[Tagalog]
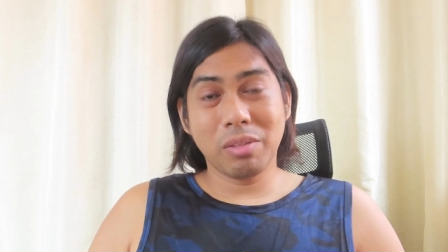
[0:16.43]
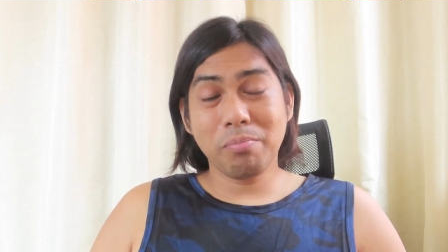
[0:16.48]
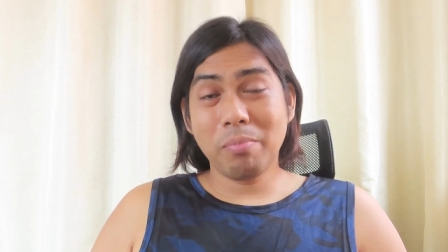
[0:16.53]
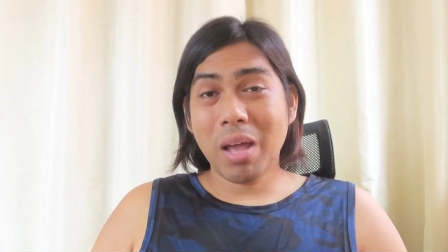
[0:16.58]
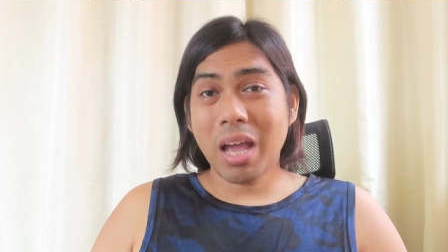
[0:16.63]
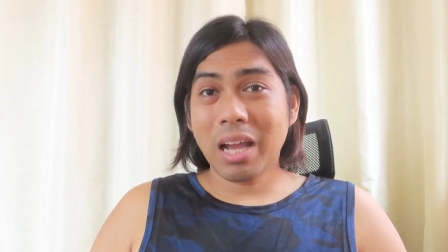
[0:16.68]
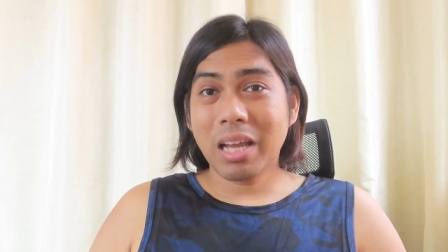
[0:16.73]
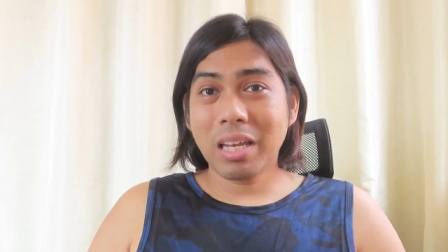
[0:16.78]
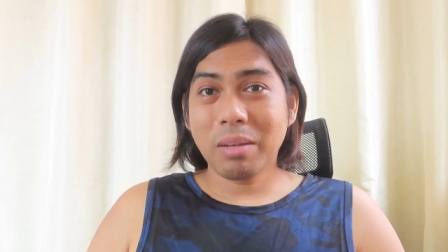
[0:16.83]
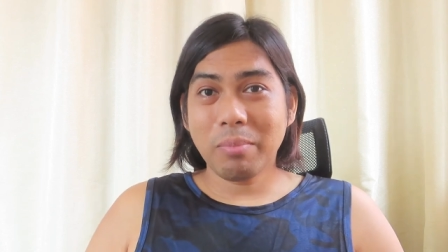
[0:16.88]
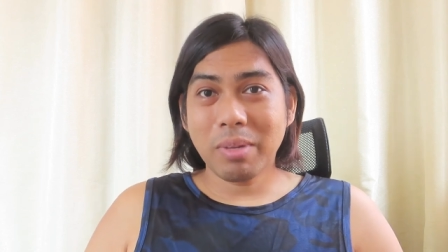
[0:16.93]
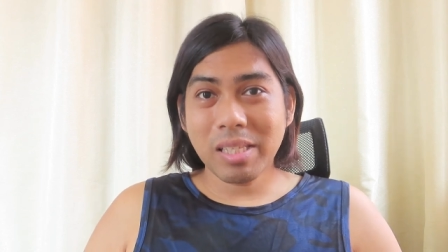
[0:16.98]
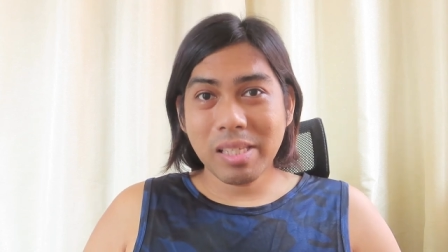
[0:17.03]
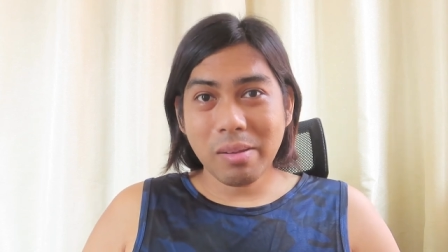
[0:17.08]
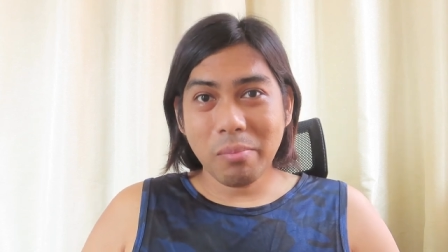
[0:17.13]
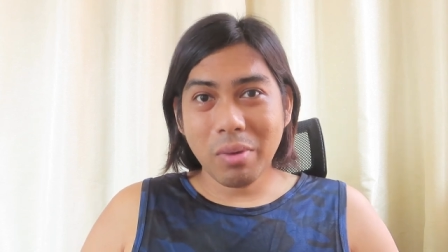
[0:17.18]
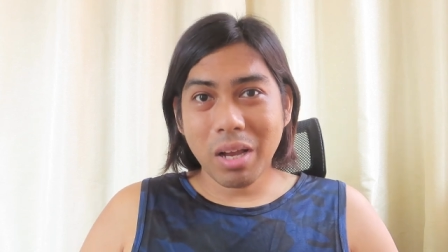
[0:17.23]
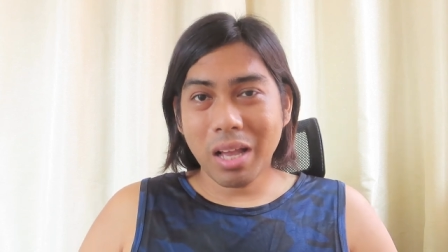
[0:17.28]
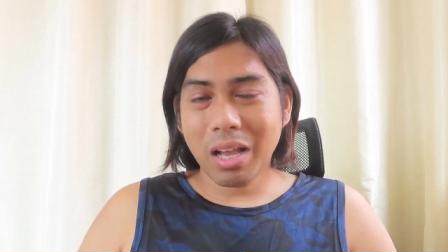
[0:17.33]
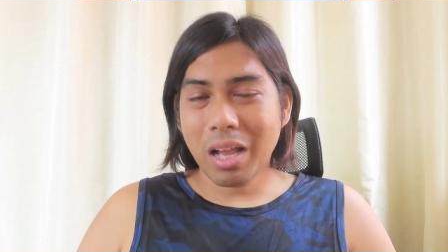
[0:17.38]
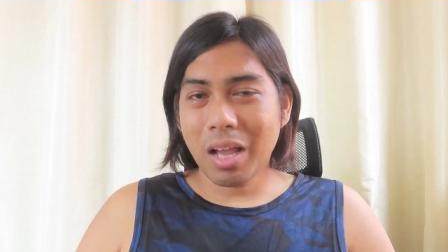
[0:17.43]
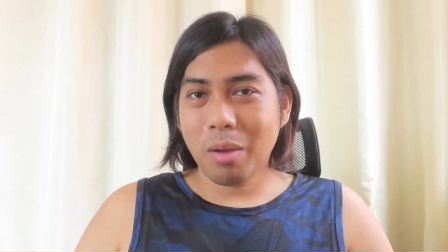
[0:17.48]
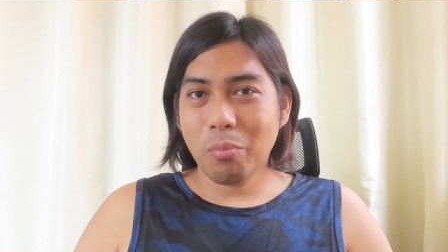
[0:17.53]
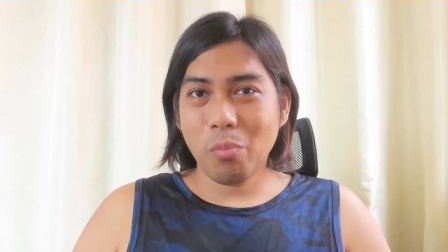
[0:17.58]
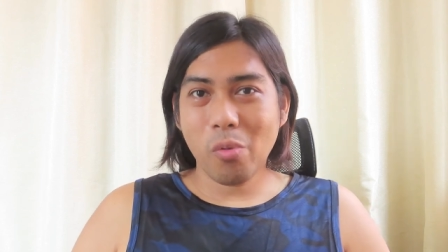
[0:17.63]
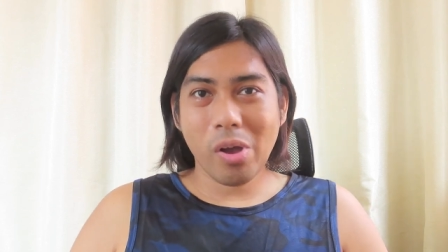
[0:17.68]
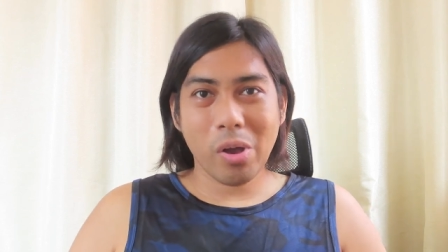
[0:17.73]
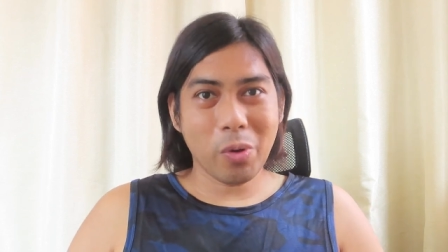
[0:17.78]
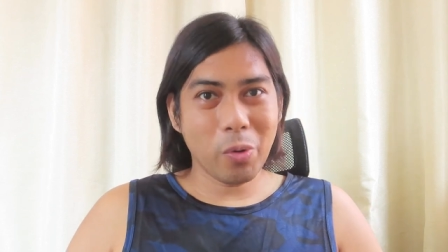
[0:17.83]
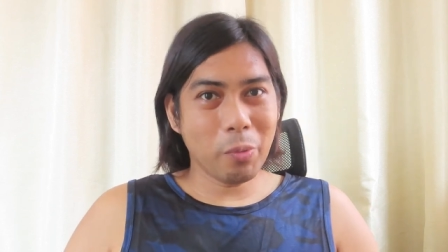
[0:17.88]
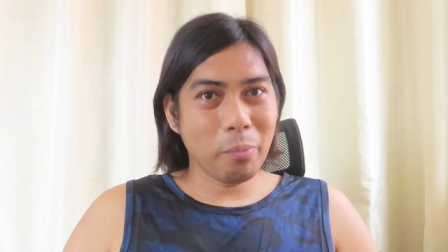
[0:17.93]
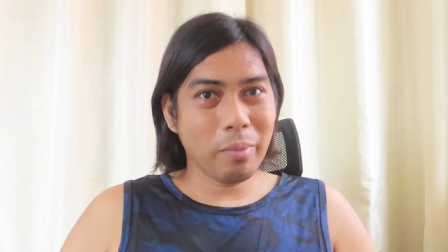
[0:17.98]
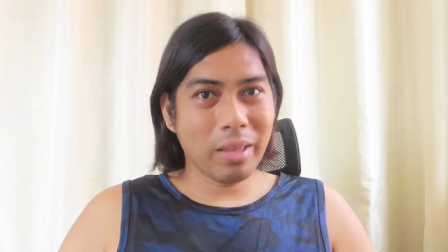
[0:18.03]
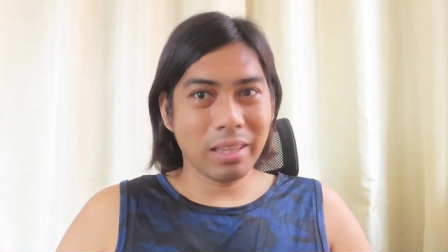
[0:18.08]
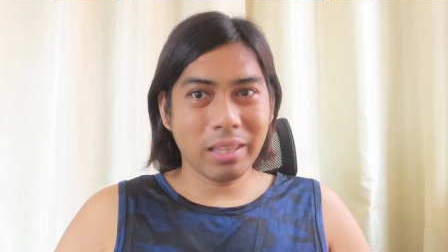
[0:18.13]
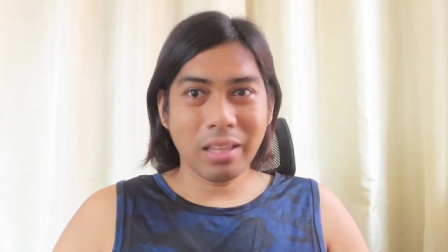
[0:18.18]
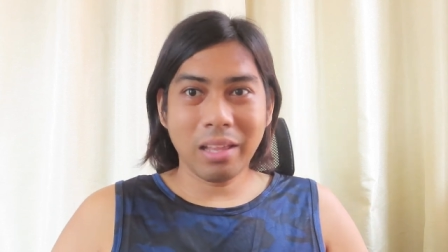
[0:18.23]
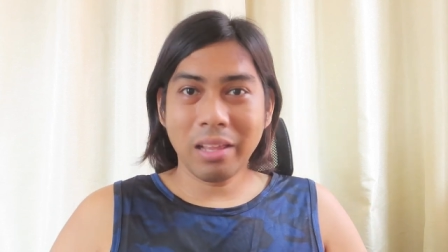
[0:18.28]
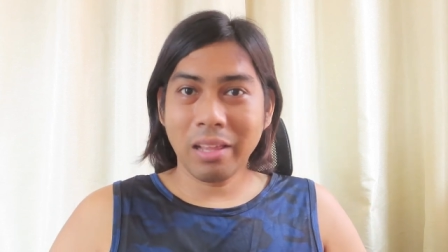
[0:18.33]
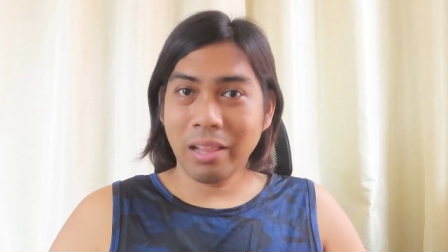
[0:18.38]
At para naman sa mga kapwa kong
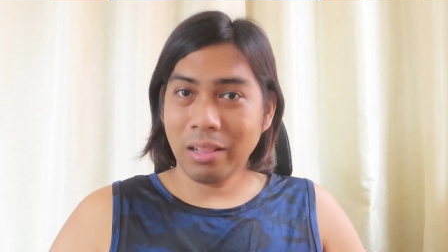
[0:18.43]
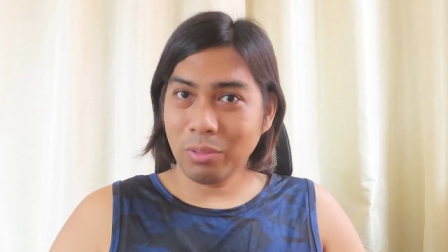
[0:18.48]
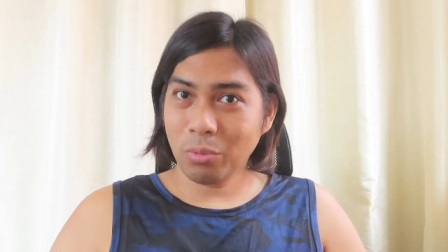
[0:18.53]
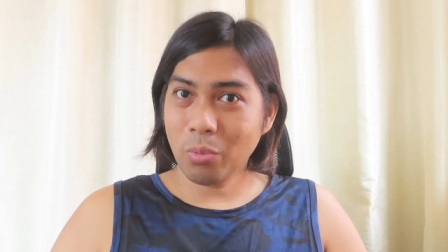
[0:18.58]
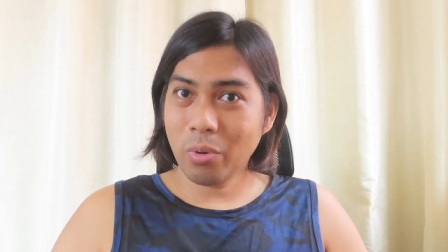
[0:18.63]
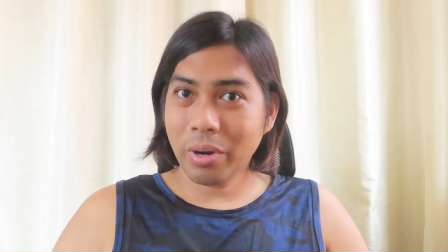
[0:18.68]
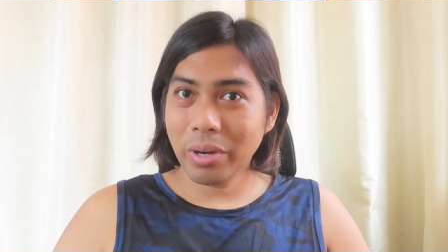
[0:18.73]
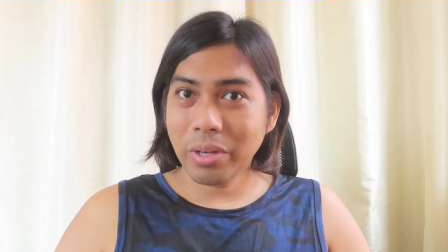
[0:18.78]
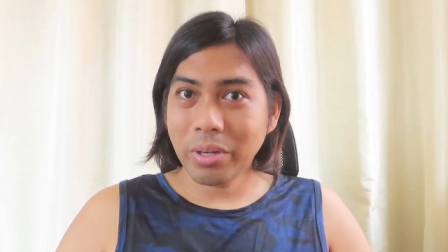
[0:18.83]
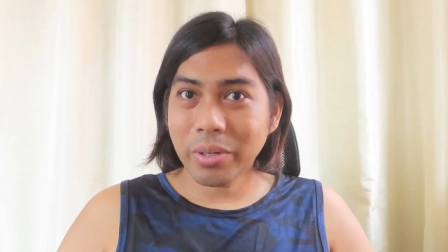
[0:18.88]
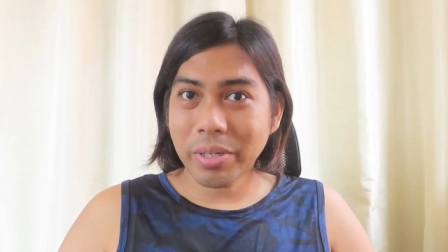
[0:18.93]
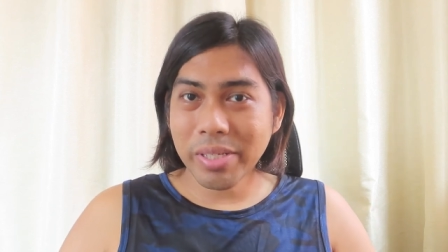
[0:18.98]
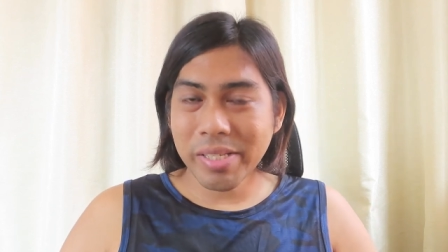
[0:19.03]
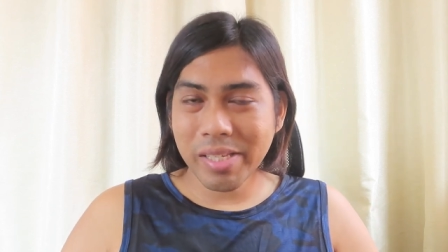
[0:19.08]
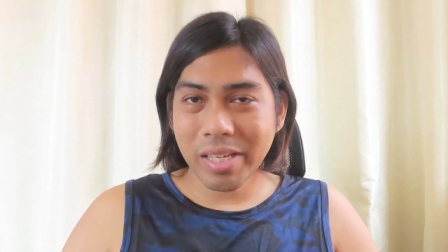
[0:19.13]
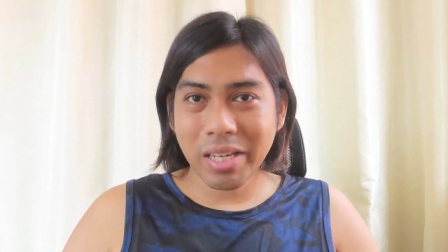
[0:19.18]
mental health warriors,